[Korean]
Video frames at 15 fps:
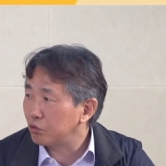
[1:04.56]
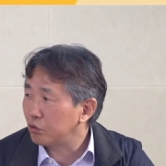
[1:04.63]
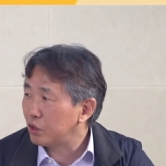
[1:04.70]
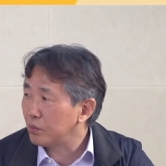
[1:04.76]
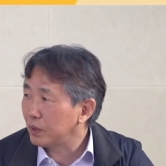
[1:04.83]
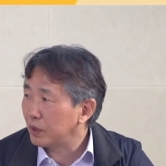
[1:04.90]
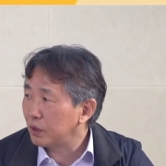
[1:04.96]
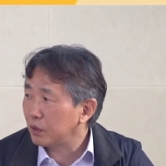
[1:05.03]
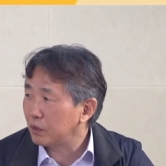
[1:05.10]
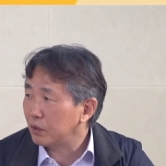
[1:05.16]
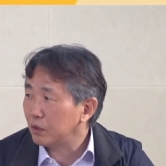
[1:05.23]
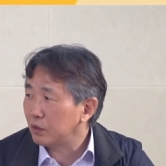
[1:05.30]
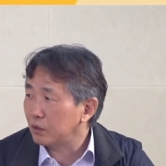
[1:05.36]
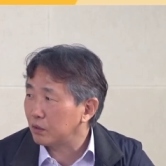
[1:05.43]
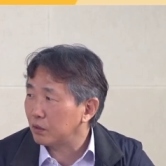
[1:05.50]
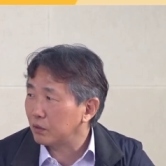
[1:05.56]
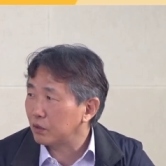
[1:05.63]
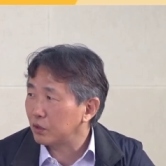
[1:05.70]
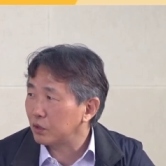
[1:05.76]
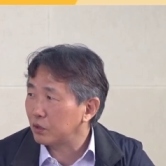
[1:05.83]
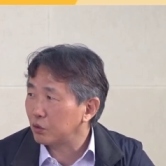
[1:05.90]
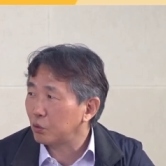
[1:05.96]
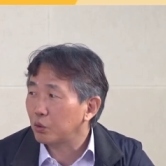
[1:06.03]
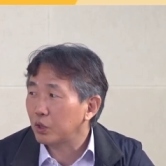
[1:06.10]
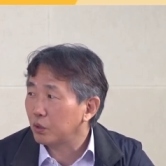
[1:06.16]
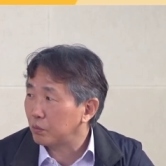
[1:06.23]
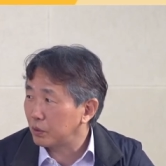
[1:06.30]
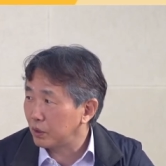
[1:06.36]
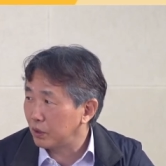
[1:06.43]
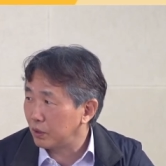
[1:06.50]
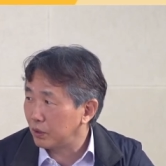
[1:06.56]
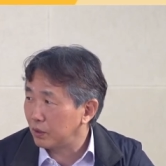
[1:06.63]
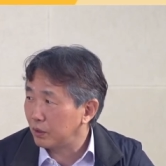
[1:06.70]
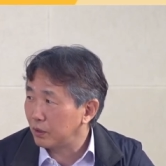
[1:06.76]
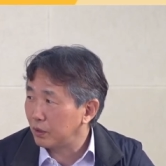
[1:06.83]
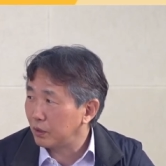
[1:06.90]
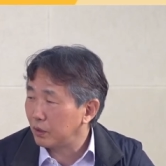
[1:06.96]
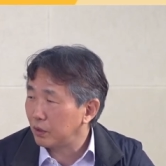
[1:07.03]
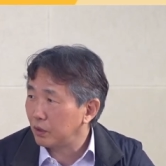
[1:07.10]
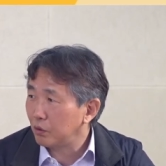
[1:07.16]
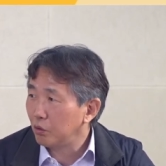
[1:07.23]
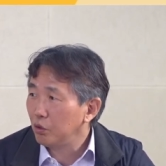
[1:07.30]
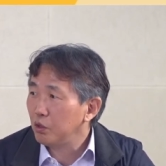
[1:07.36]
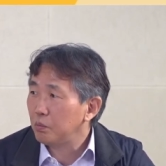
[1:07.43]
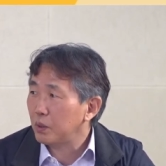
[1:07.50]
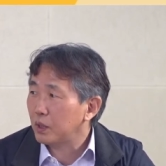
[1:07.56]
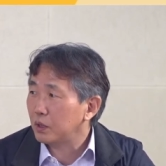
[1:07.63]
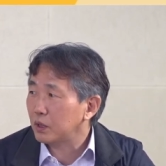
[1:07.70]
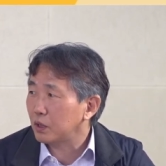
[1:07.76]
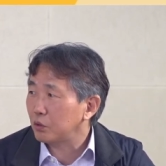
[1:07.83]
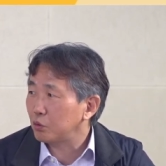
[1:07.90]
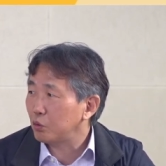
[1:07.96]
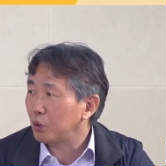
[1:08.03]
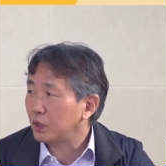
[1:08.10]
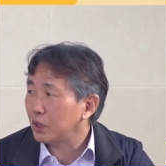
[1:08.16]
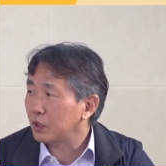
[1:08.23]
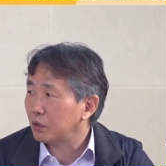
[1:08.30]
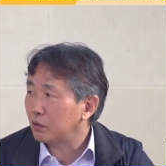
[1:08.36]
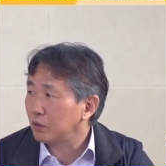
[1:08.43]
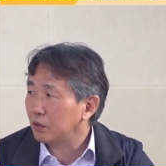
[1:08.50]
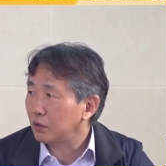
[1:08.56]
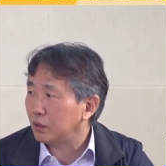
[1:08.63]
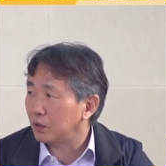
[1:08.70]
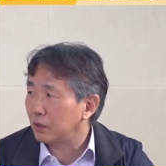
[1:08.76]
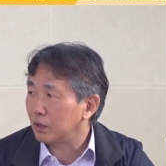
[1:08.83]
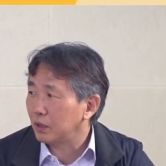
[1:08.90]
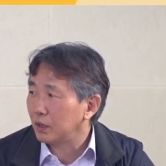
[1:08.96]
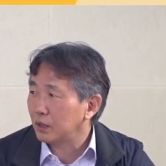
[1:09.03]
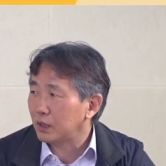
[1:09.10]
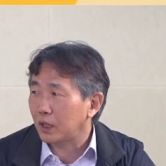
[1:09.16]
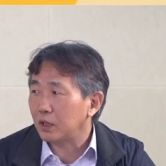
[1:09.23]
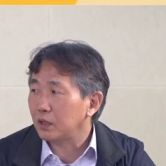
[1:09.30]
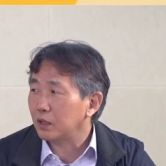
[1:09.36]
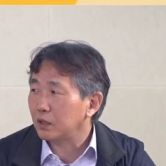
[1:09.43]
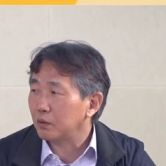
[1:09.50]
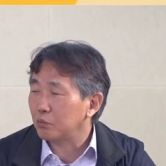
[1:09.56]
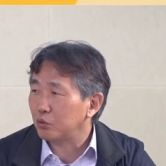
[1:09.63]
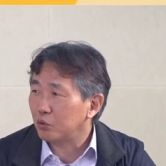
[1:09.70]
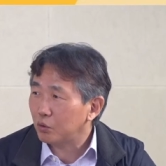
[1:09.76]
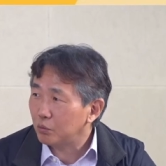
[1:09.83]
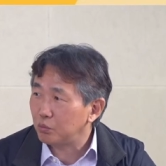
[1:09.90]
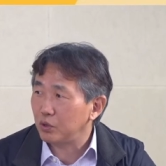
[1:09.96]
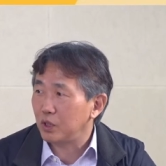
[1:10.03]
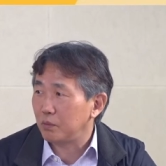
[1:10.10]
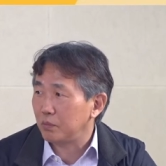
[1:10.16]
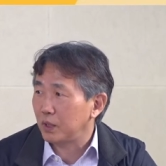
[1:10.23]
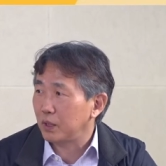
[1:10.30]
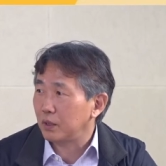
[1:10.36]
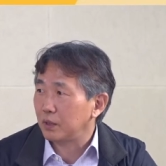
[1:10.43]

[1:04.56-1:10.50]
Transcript: 국힘한테는 좋을 게 없어요. 음. 5.18을 자꾸 소환하는 거는 자기들한테 무조건 불리합니다.